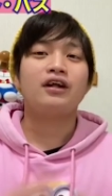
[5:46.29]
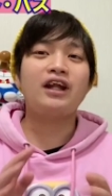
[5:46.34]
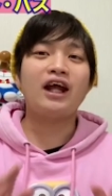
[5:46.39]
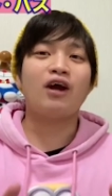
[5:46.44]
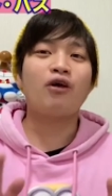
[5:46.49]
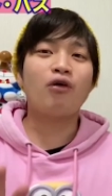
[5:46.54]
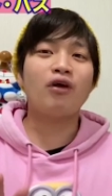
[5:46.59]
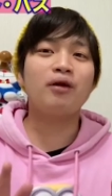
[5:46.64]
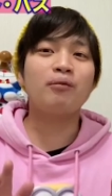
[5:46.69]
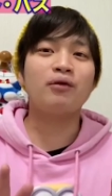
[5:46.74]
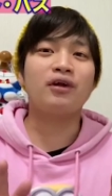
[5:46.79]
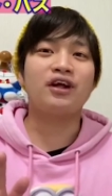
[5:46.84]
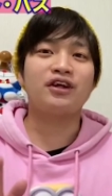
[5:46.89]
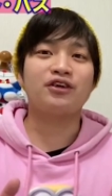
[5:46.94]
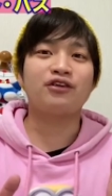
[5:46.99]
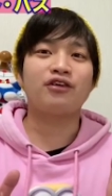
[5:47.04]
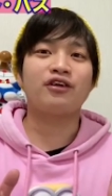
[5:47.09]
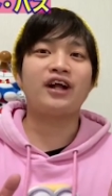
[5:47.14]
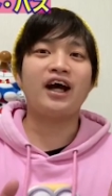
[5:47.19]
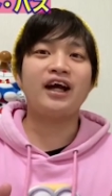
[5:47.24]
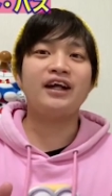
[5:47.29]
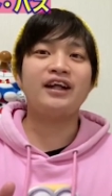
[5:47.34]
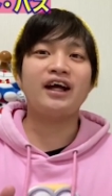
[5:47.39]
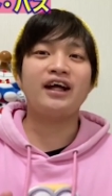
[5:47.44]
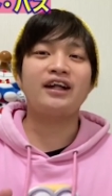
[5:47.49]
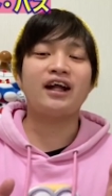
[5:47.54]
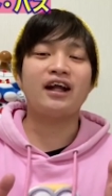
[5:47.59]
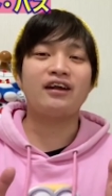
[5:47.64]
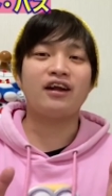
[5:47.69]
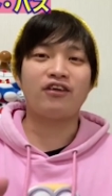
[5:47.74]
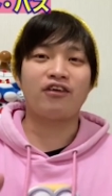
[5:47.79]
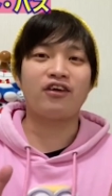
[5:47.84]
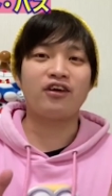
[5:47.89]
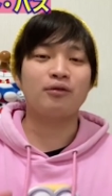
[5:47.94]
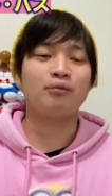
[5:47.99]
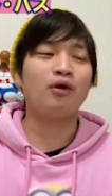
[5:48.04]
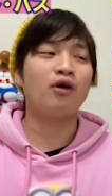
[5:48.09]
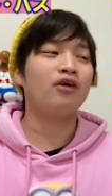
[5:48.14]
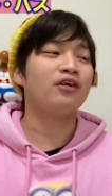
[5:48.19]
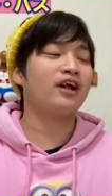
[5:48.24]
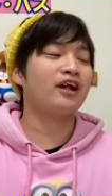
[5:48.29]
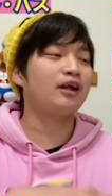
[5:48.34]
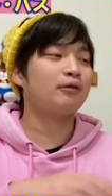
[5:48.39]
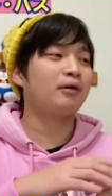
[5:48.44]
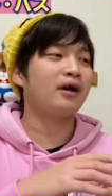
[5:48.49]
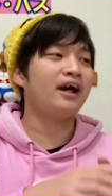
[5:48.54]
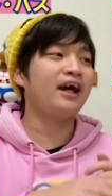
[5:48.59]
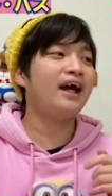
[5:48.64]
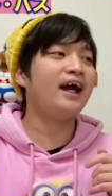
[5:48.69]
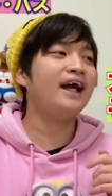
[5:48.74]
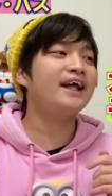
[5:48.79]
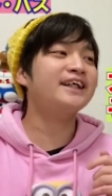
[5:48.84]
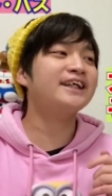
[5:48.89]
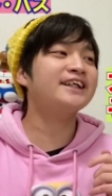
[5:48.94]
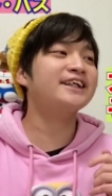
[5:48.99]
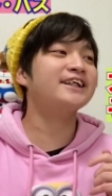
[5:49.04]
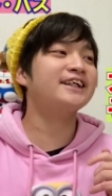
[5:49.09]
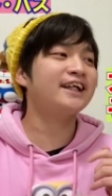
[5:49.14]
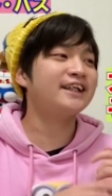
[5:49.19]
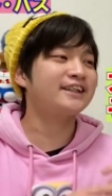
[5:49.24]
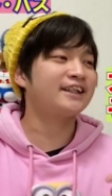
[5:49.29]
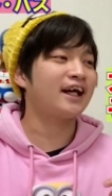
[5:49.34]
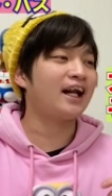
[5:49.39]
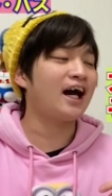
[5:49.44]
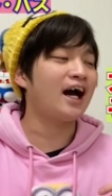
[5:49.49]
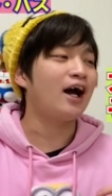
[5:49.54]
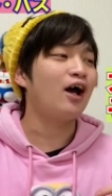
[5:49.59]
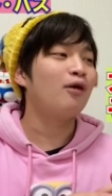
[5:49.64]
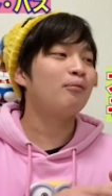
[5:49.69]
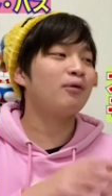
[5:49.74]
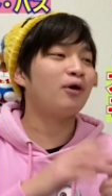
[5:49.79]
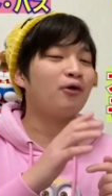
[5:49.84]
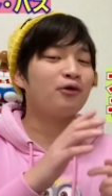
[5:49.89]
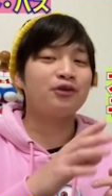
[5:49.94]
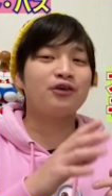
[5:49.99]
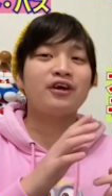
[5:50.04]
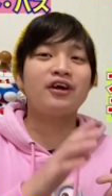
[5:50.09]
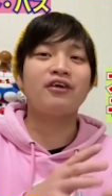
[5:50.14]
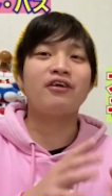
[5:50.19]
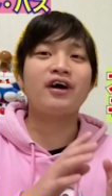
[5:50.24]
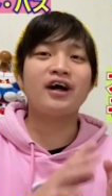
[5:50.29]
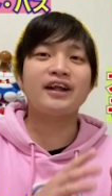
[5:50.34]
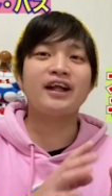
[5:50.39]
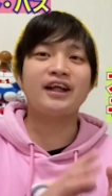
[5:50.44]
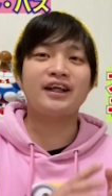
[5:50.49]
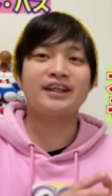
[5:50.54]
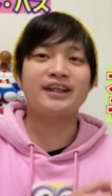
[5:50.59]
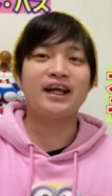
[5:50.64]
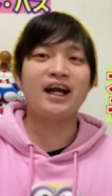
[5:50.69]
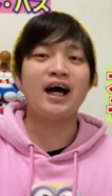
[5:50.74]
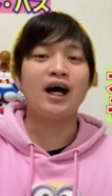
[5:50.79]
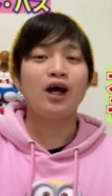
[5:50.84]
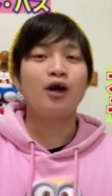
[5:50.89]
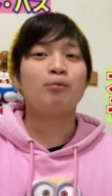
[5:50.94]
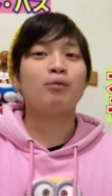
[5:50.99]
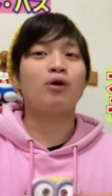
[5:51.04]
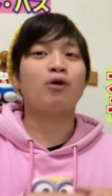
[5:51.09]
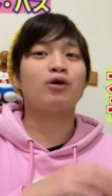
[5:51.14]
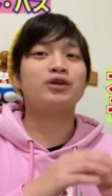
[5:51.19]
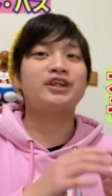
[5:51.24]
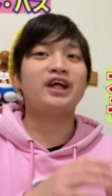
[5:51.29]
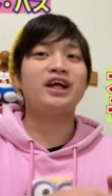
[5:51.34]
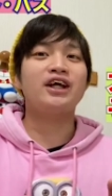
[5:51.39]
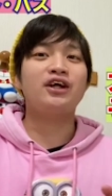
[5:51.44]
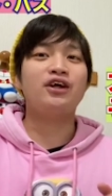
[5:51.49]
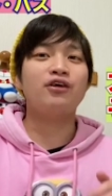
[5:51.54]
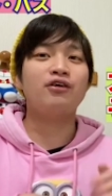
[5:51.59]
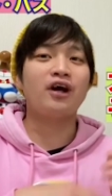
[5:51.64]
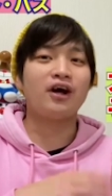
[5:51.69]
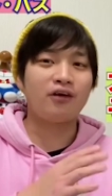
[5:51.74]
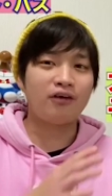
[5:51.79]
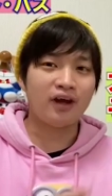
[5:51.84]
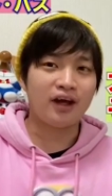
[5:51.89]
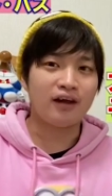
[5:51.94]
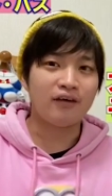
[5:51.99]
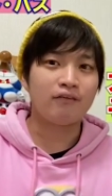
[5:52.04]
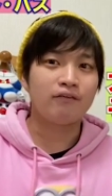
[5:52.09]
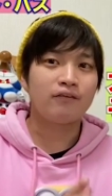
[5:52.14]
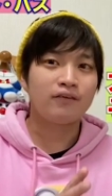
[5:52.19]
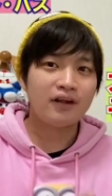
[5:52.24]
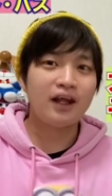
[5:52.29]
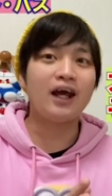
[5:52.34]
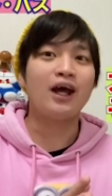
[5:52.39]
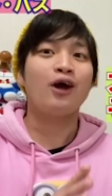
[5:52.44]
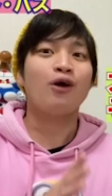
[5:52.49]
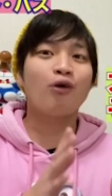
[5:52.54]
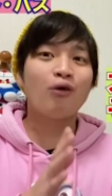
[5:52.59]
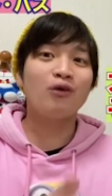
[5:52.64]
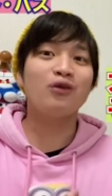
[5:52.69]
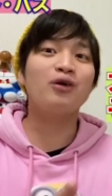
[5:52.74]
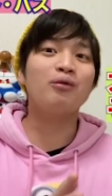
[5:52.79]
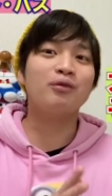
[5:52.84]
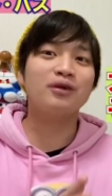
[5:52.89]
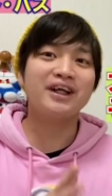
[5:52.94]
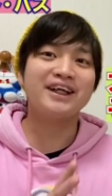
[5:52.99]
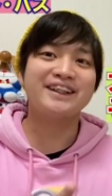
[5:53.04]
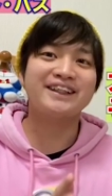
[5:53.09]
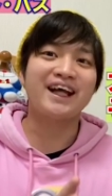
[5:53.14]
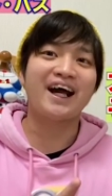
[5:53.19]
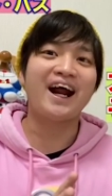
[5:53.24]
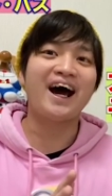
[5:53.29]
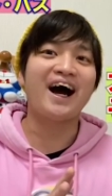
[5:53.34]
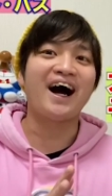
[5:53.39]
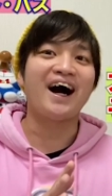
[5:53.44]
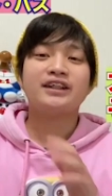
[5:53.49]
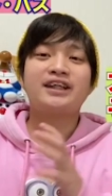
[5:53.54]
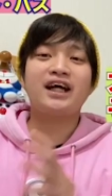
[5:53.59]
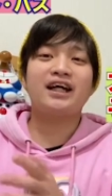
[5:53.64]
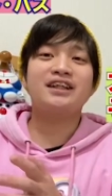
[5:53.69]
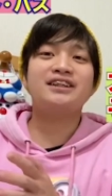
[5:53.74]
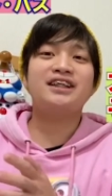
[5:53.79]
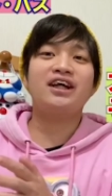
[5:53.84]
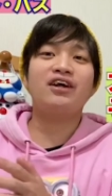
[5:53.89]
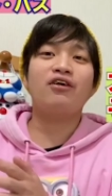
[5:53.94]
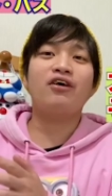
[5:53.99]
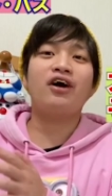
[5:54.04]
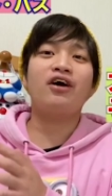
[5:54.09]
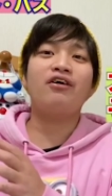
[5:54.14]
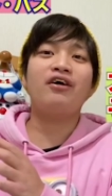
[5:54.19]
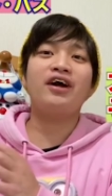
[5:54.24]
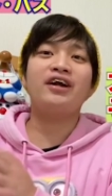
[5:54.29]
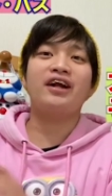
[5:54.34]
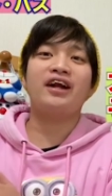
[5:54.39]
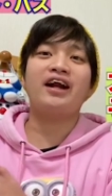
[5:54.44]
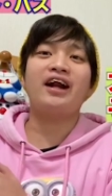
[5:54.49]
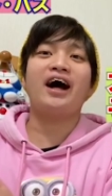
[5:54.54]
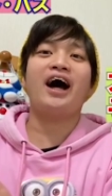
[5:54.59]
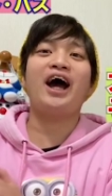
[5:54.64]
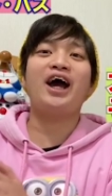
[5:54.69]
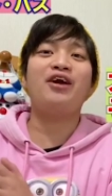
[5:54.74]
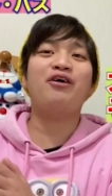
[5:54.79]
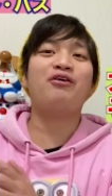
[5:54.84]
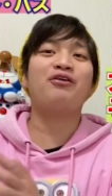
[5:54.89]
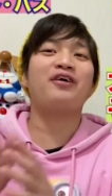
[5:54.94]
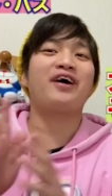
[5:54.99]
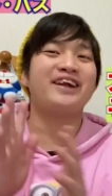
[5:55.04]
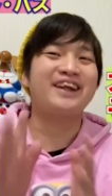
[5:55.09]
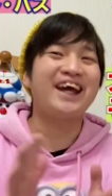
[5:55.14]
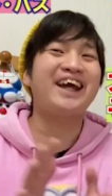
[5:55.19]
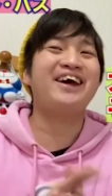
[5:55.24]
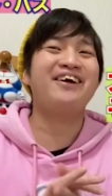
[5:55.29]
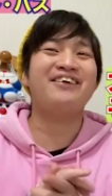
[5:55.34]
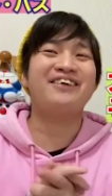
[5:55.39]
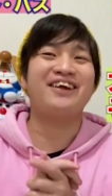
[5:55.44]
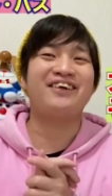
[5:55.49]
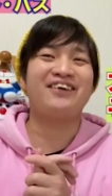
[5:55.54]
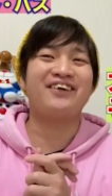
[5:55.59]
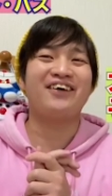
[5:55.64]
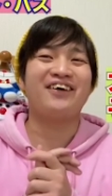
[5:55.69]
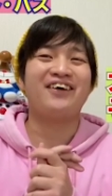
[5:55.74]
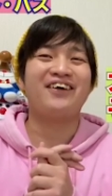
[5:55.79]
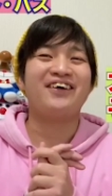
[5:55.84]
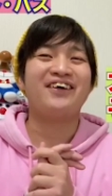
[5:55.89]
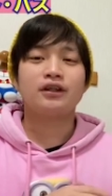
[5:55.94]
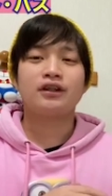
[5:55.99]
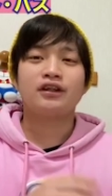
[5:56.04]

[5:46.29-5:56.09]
で、これもね、ちょっと大体なんですけども、例えば平日でしたら、まあ、大人の方でしたら、もう5900円。で、子供でしたら3500円でね、入ることができるんですよ。